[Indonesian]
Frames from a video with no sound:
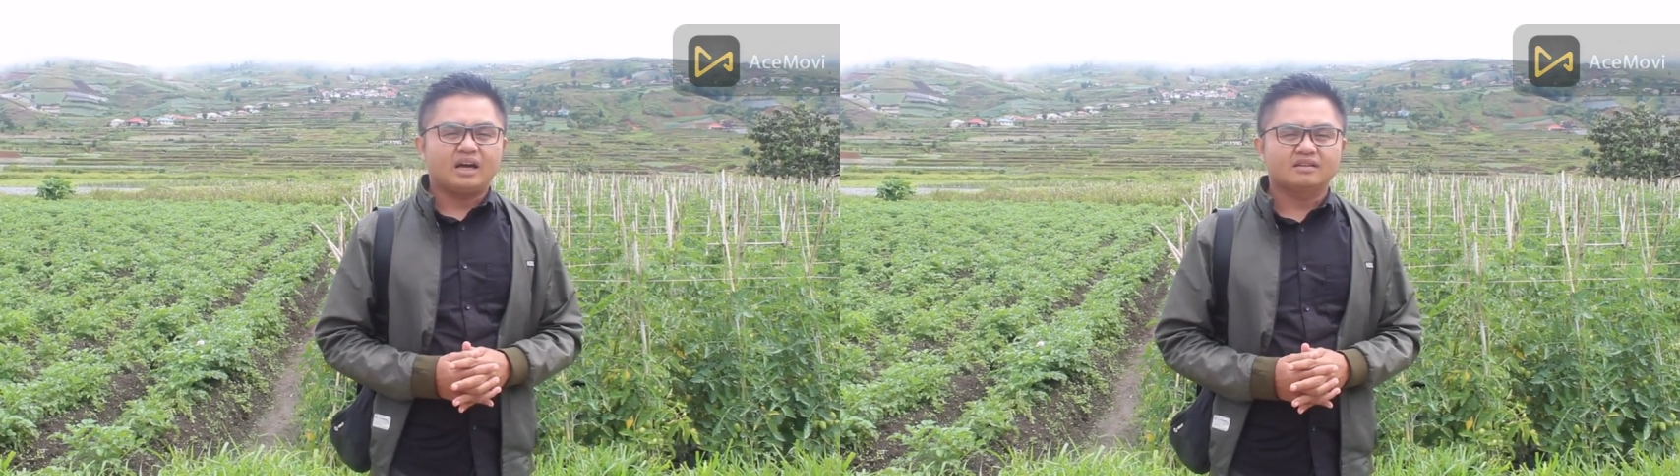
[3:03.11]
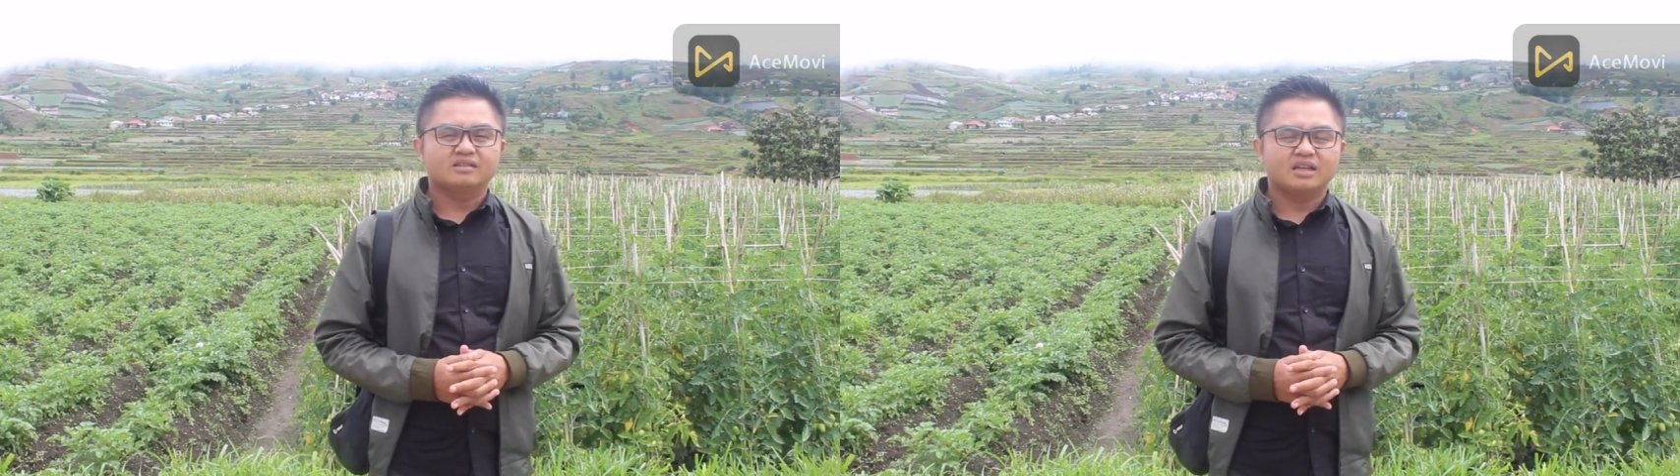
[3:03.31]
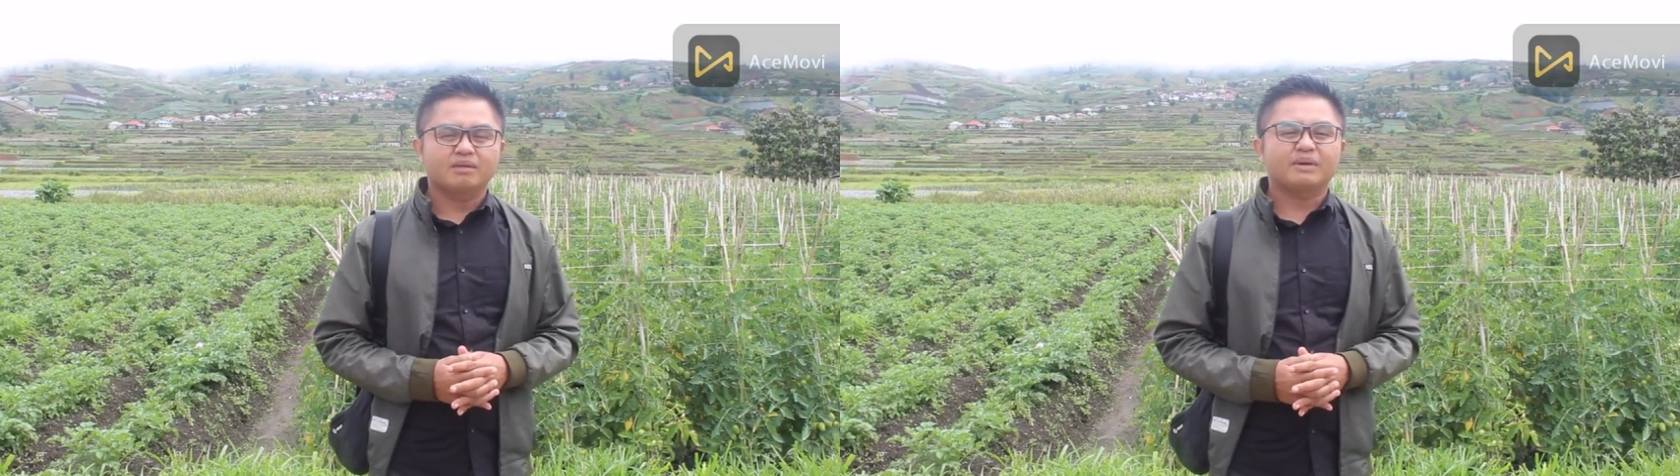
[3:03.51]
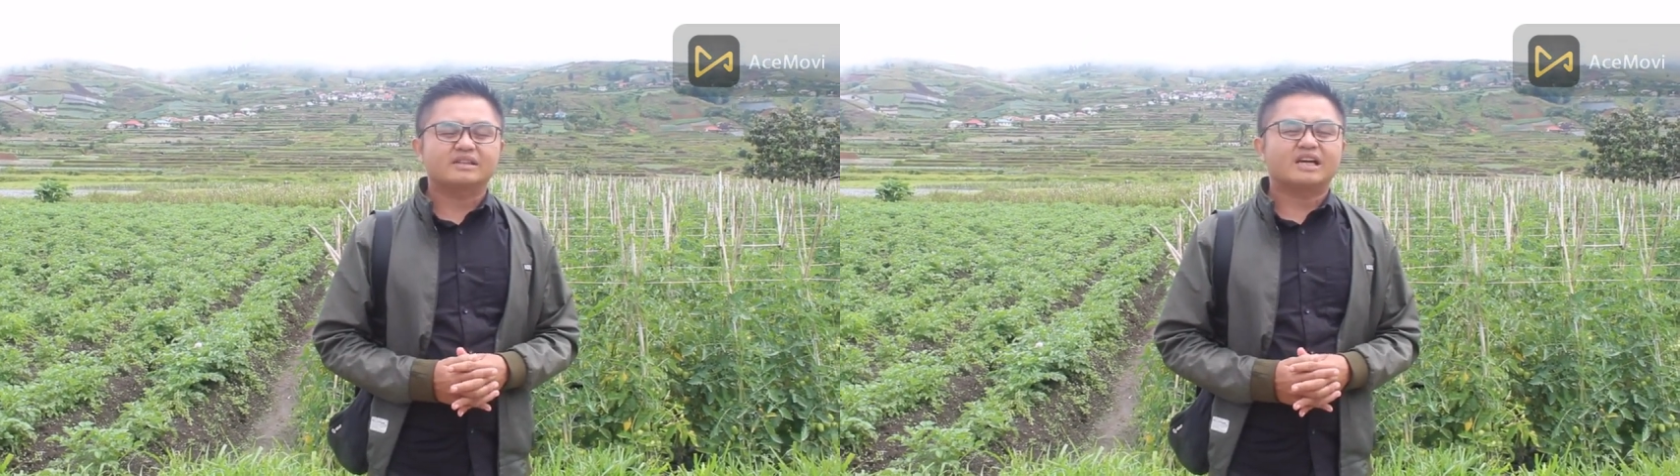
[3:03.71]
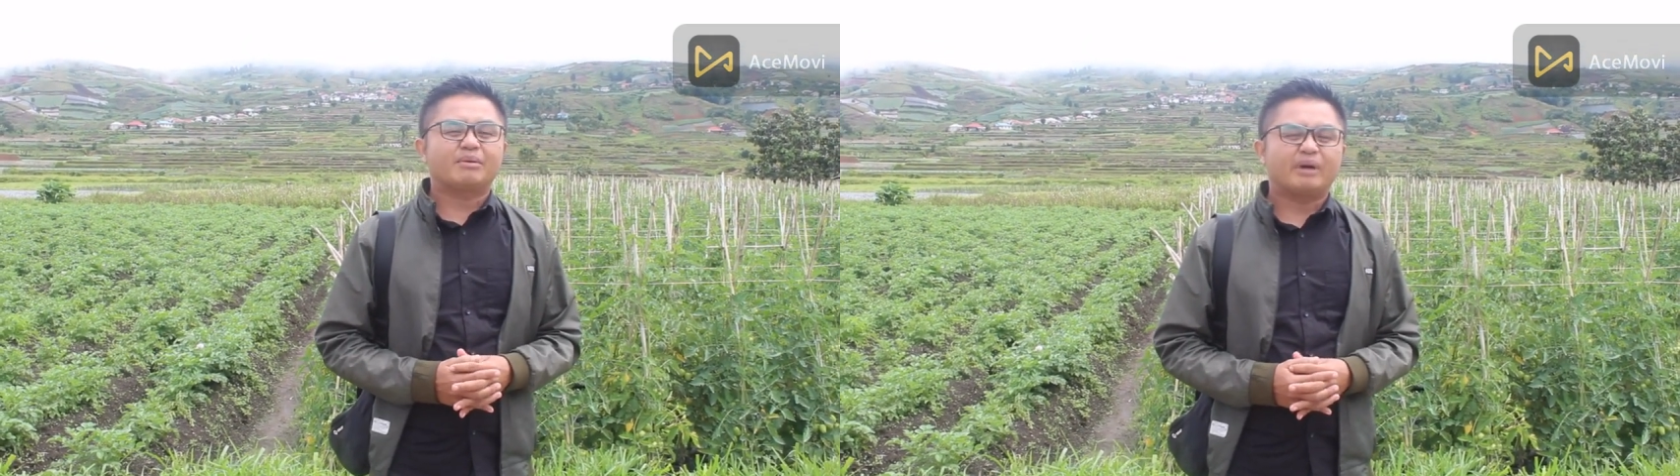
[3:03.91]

hasil pasca